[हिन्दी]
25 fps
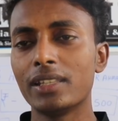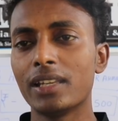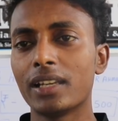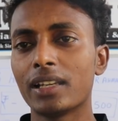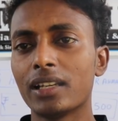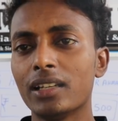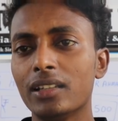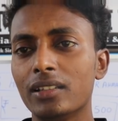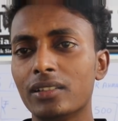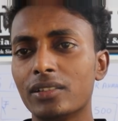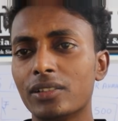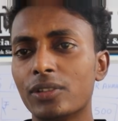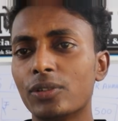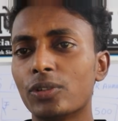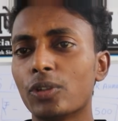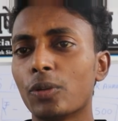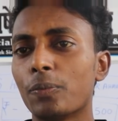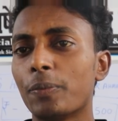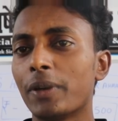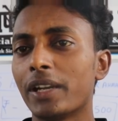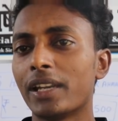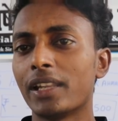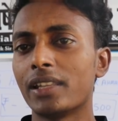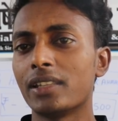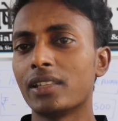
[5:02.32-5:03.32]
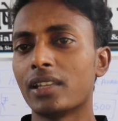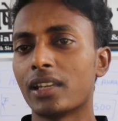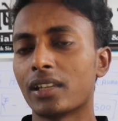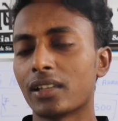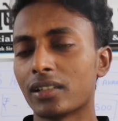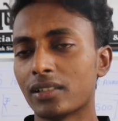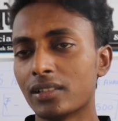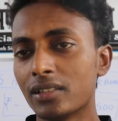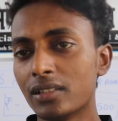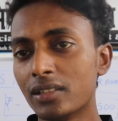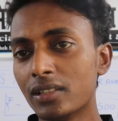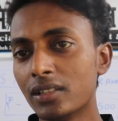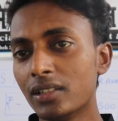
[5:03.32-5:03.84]
नहीं आएगा यूट्यूब पर नहीं
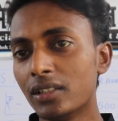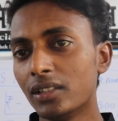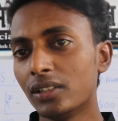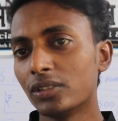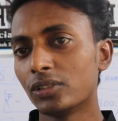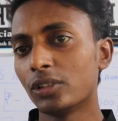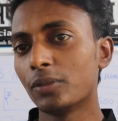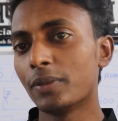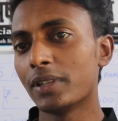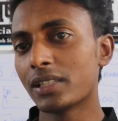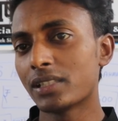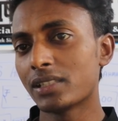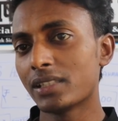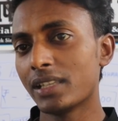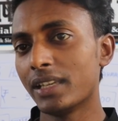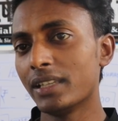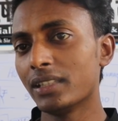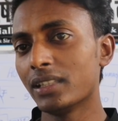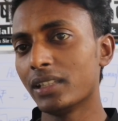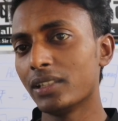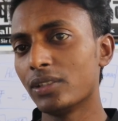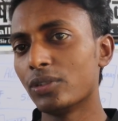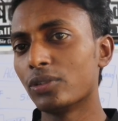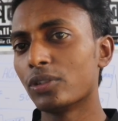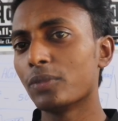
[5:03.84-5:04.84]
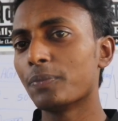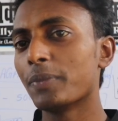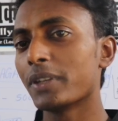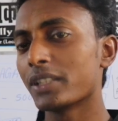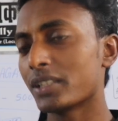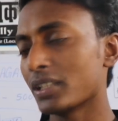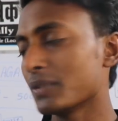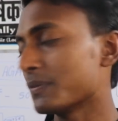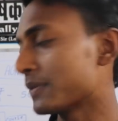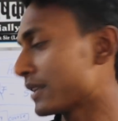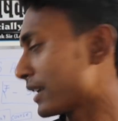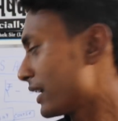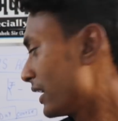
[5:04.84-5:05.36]
आएगा तो बस यही था यूट्यूब पर
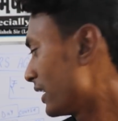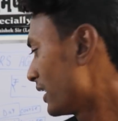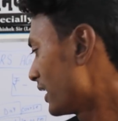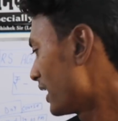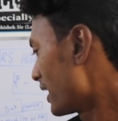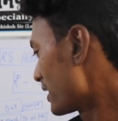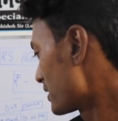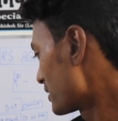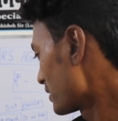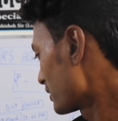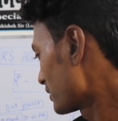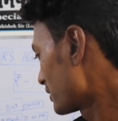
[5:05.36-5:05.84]
सिर्फ ट्रेलर आ